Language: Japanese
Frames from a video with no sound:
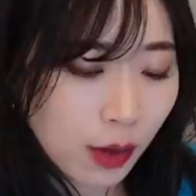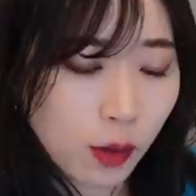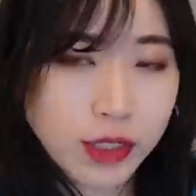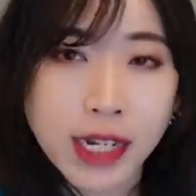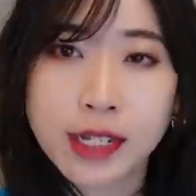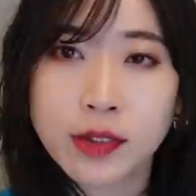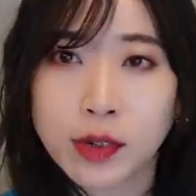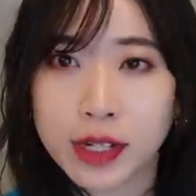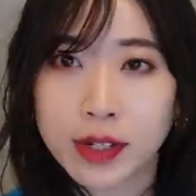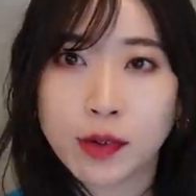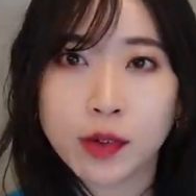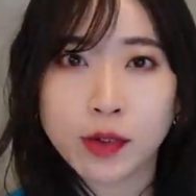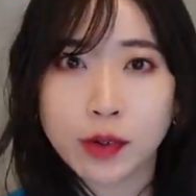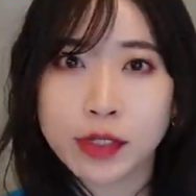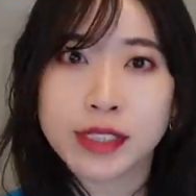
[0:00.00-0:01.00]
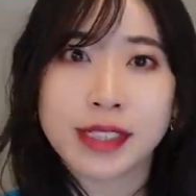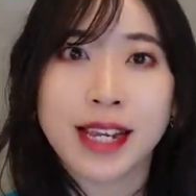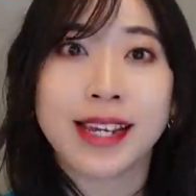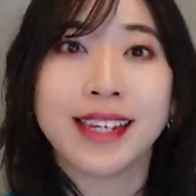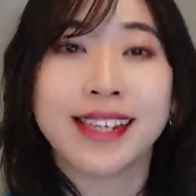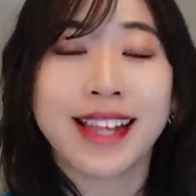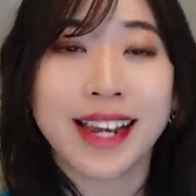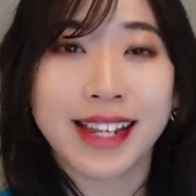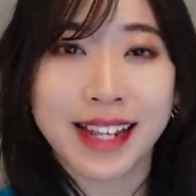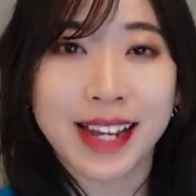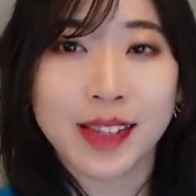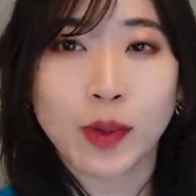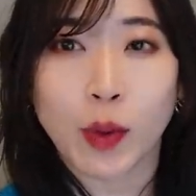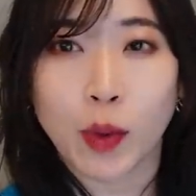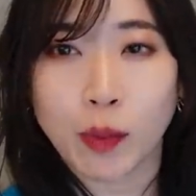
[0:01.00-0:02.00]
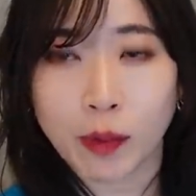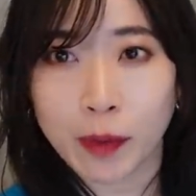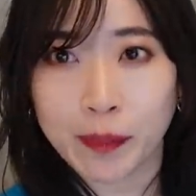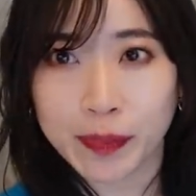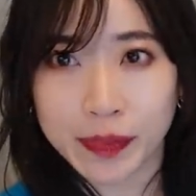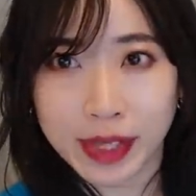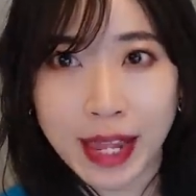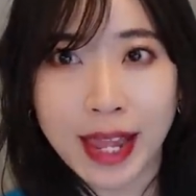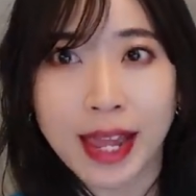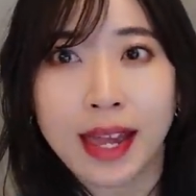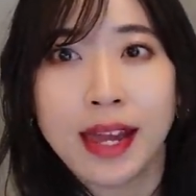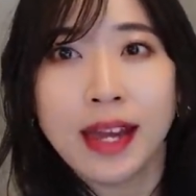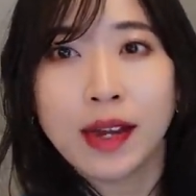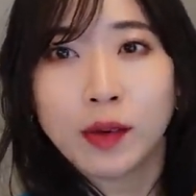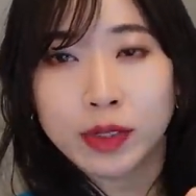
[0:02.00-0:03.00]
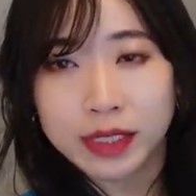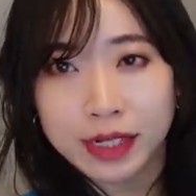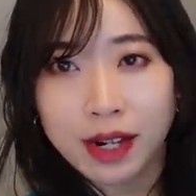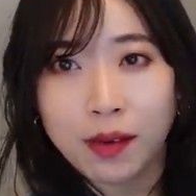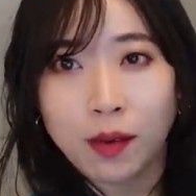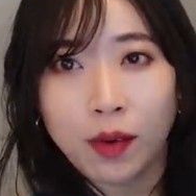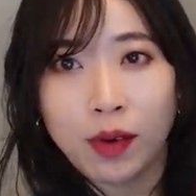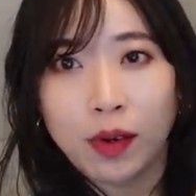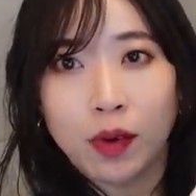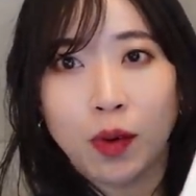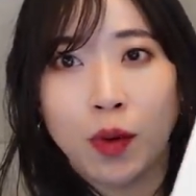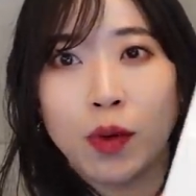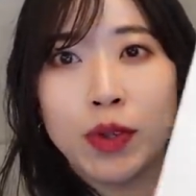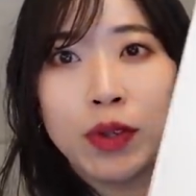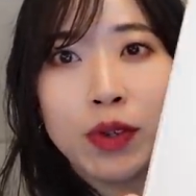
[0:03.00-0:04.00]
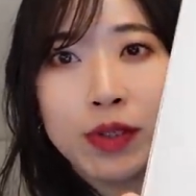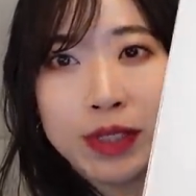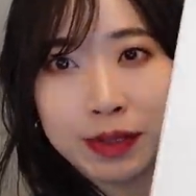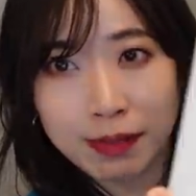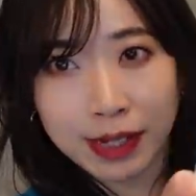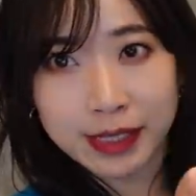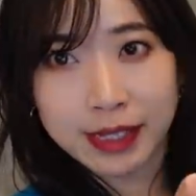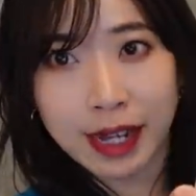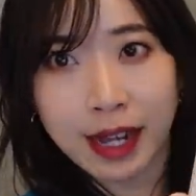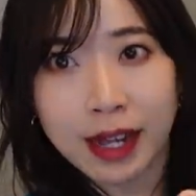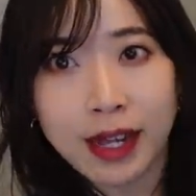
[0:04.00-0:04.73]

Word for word: こうちゃんと記録をしていきたいなと思ってこちらを購入しました